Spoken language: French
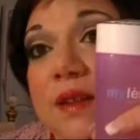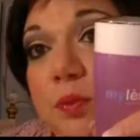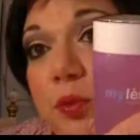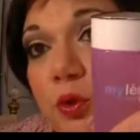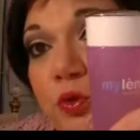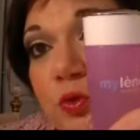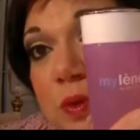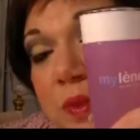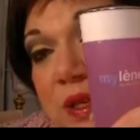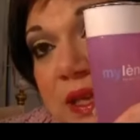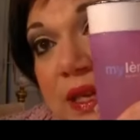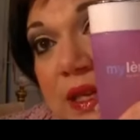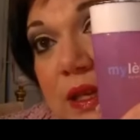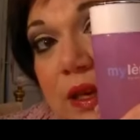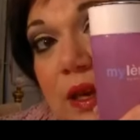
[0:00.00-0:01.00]
des produits
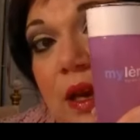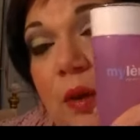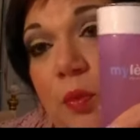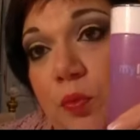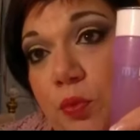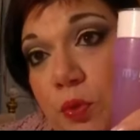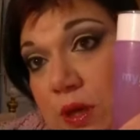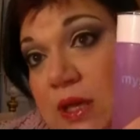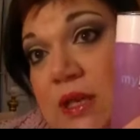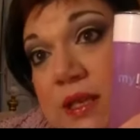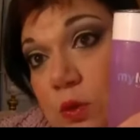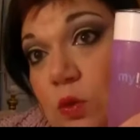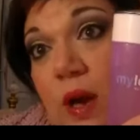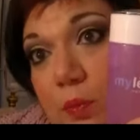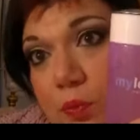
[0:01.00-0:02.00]
Mylène pour, et qui
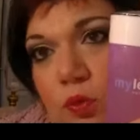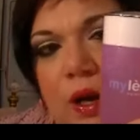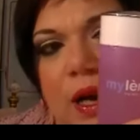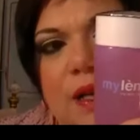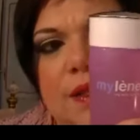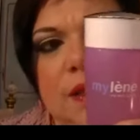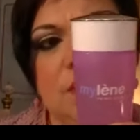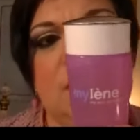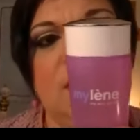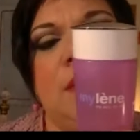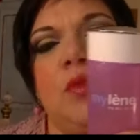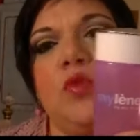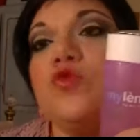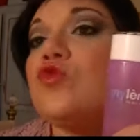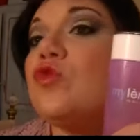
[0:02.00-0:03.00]
ont la peau grasse,
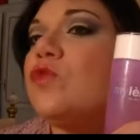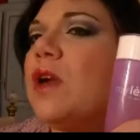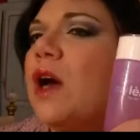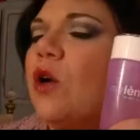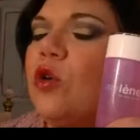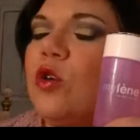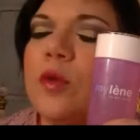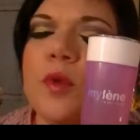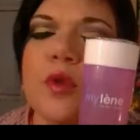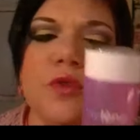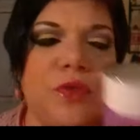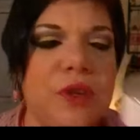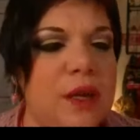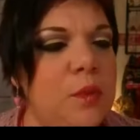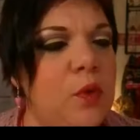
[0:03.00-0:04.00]
évidemment. Je vous la recommande
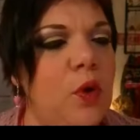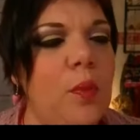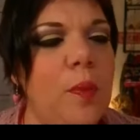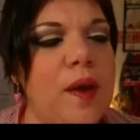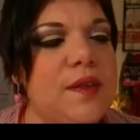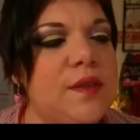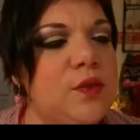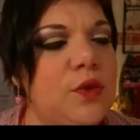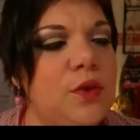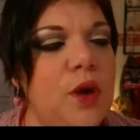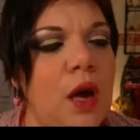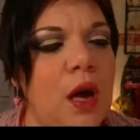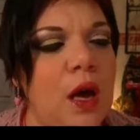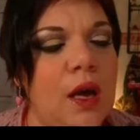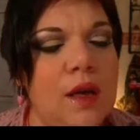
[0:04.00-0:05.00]
vraiment parce que
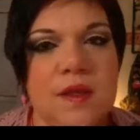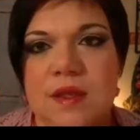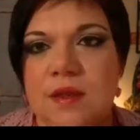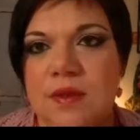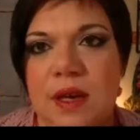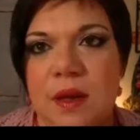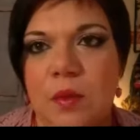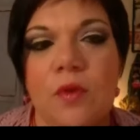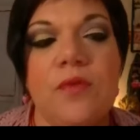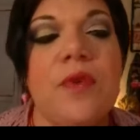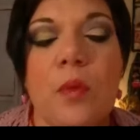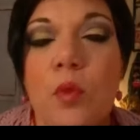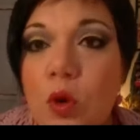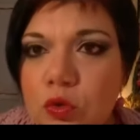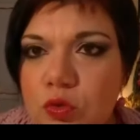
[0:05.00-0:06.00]
c'est vraiment... Enfin,
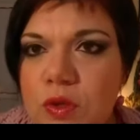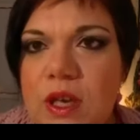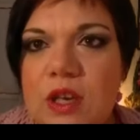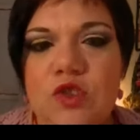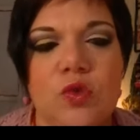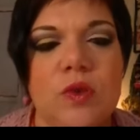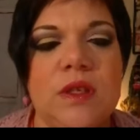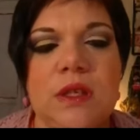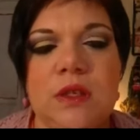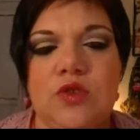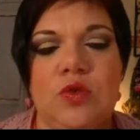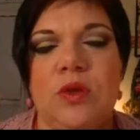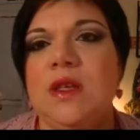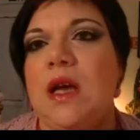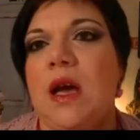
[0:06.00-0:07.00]
moi, en tout cas, j'en ai,
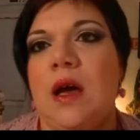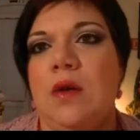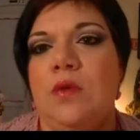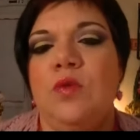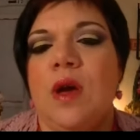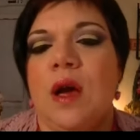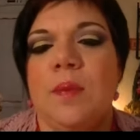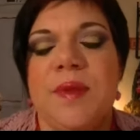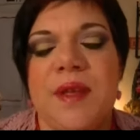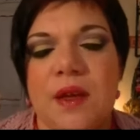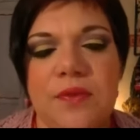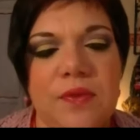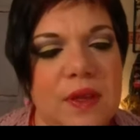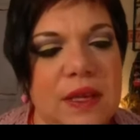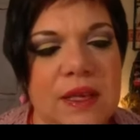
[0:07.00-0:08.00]
ai eu un
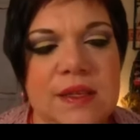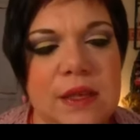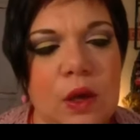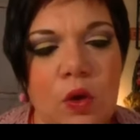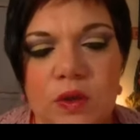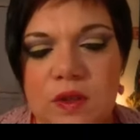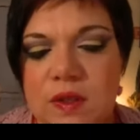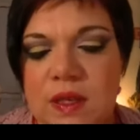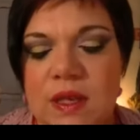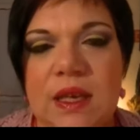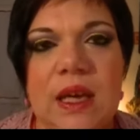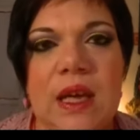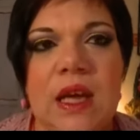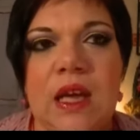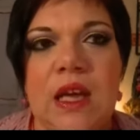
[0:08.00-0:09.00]
bienfait extraordinaire
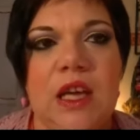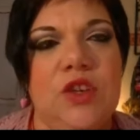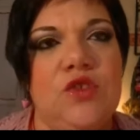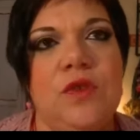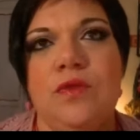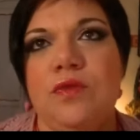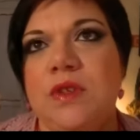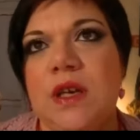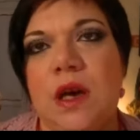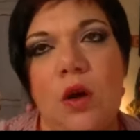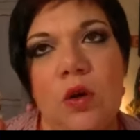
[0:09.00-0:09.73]
et je vais vous dire